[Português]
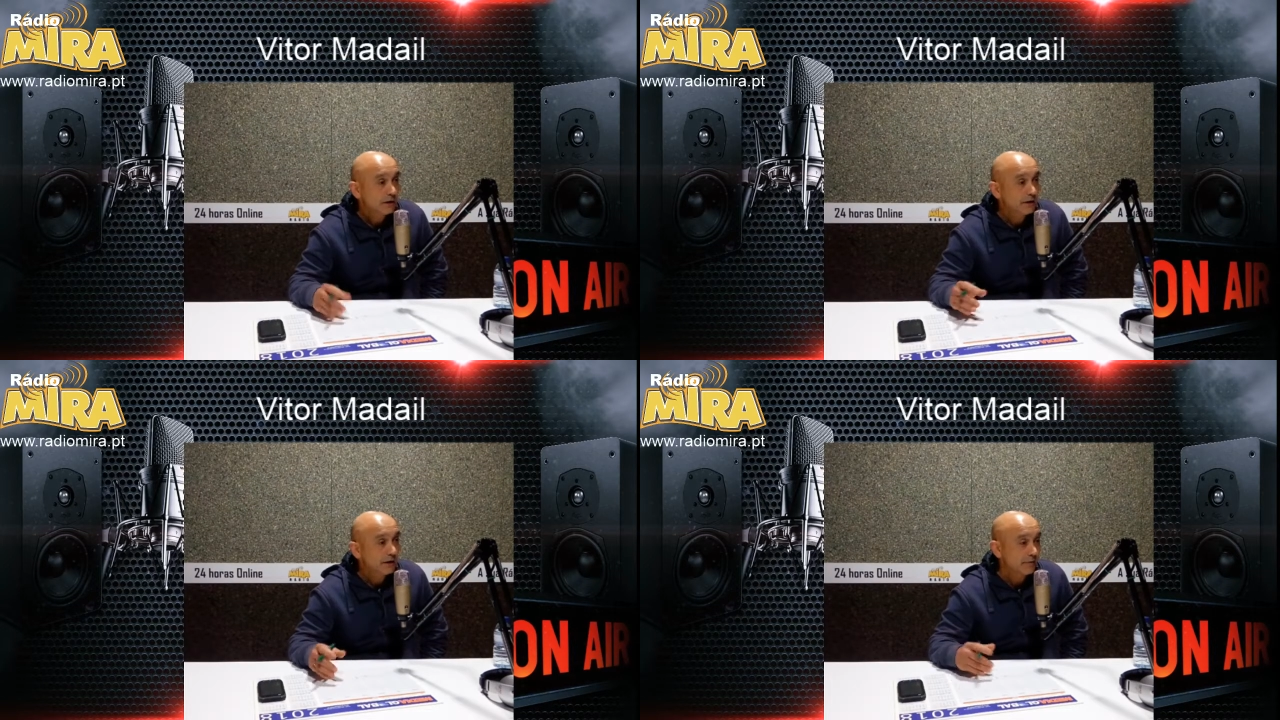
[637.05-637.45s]

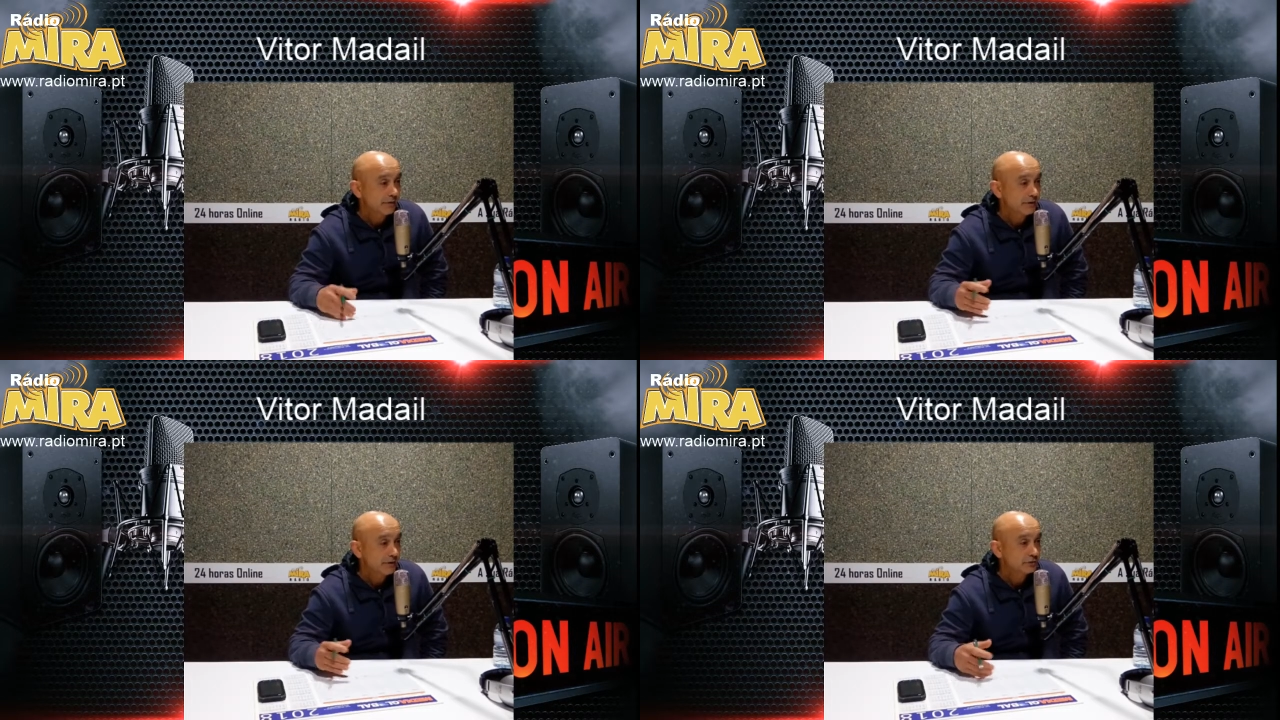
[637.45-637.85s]
nem a
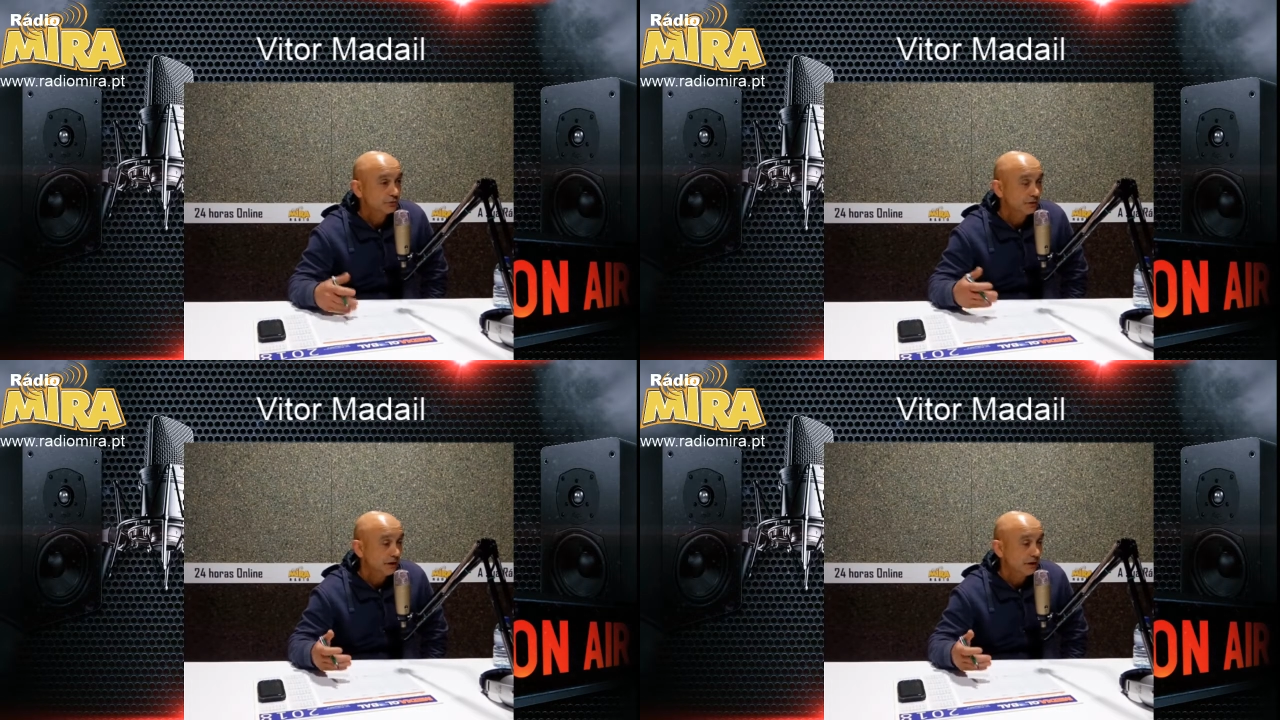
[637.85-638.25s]
Câmara nem a
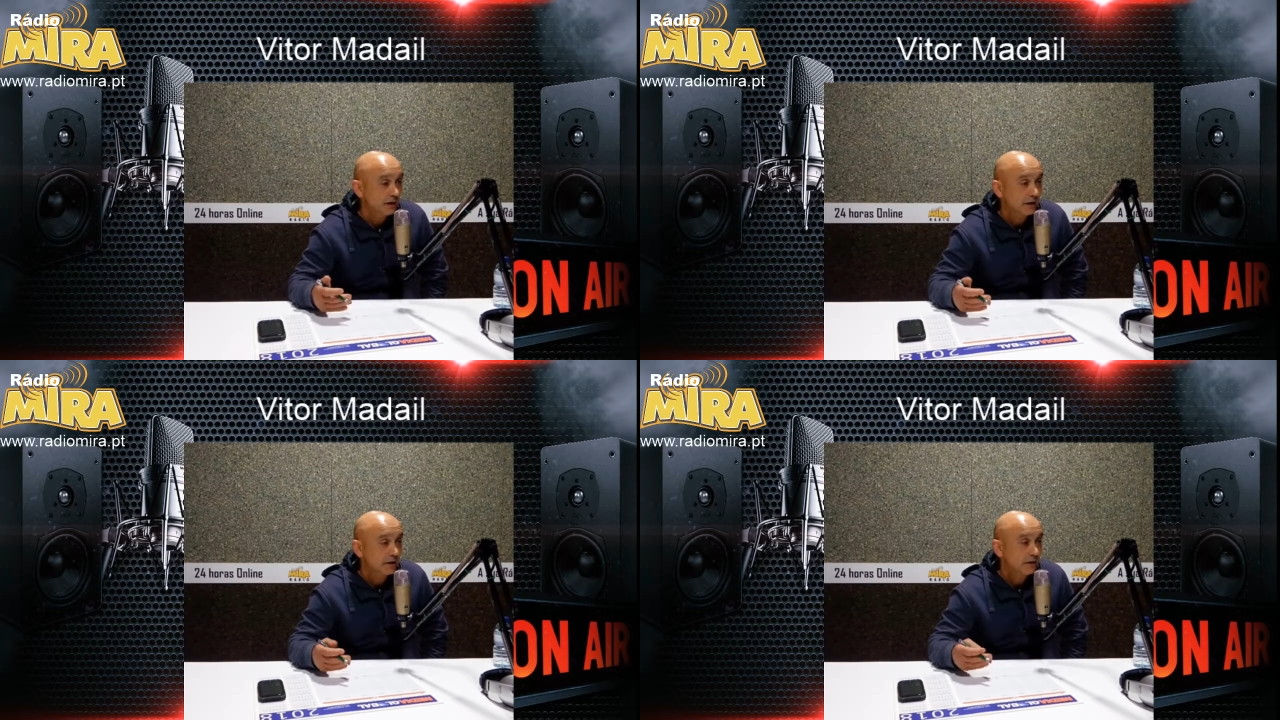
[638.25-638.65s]
Junta tem
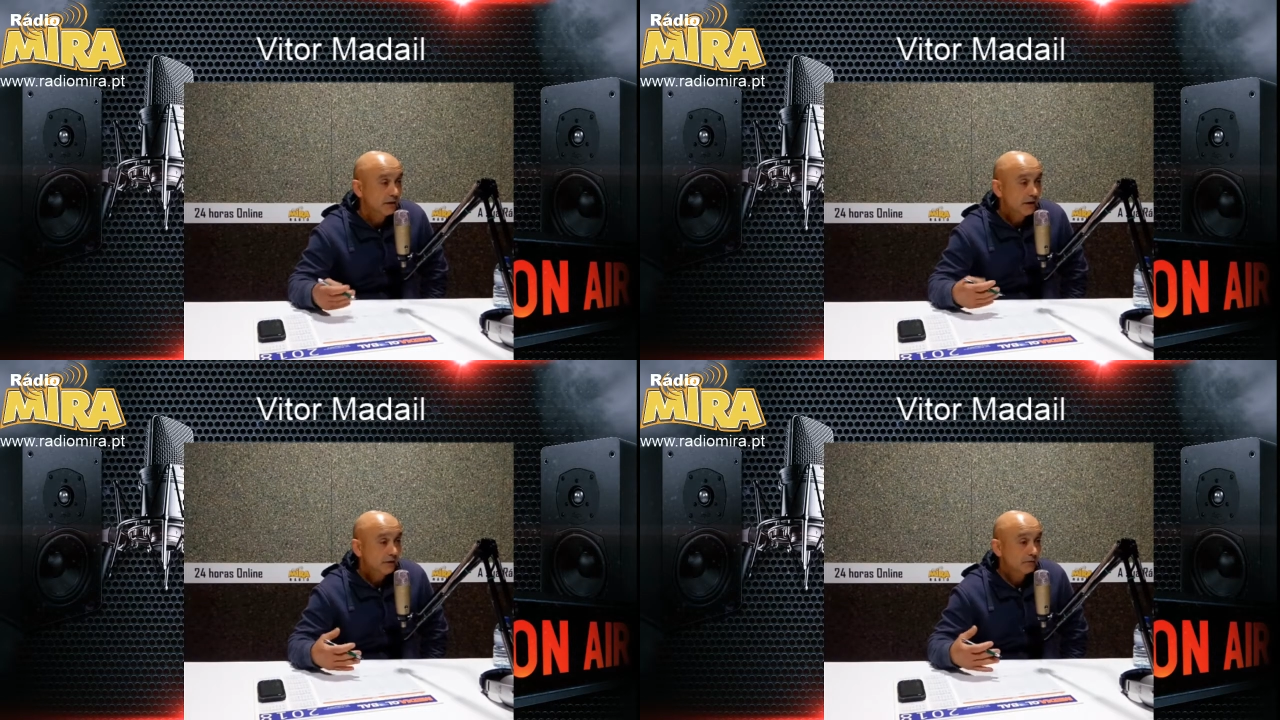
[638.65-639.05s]
alguém,
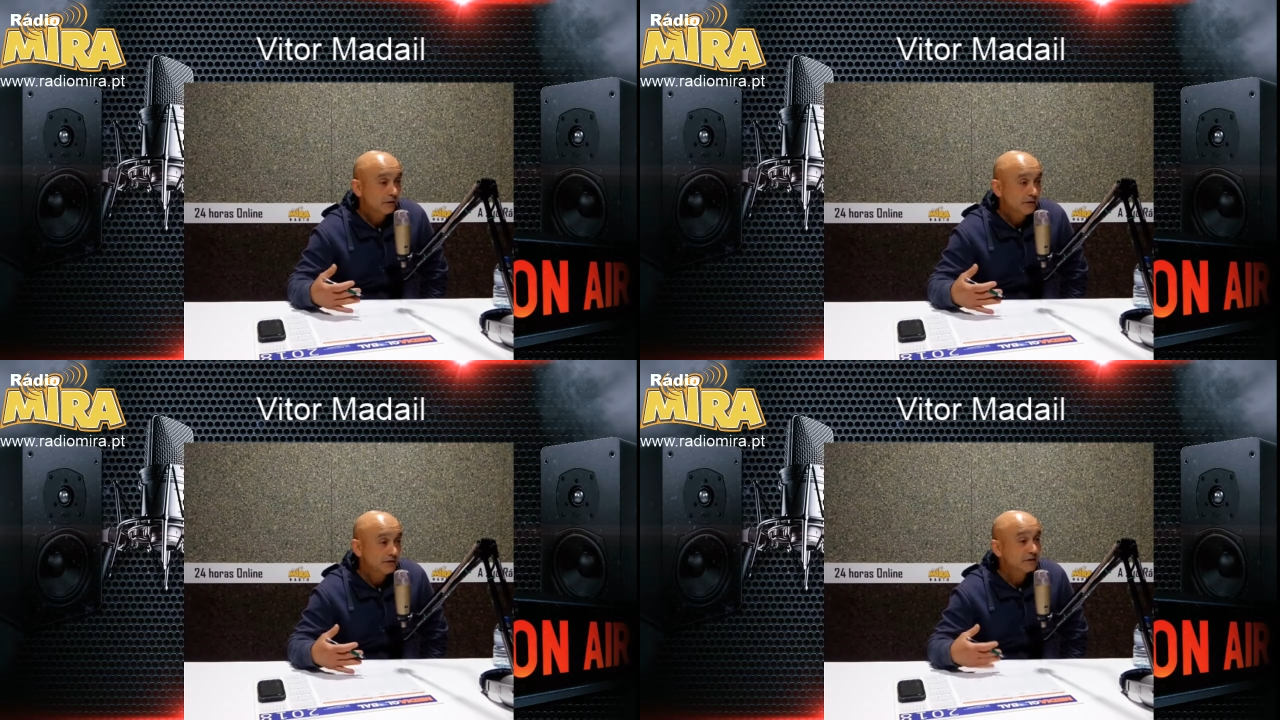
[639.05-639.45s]
eu tenho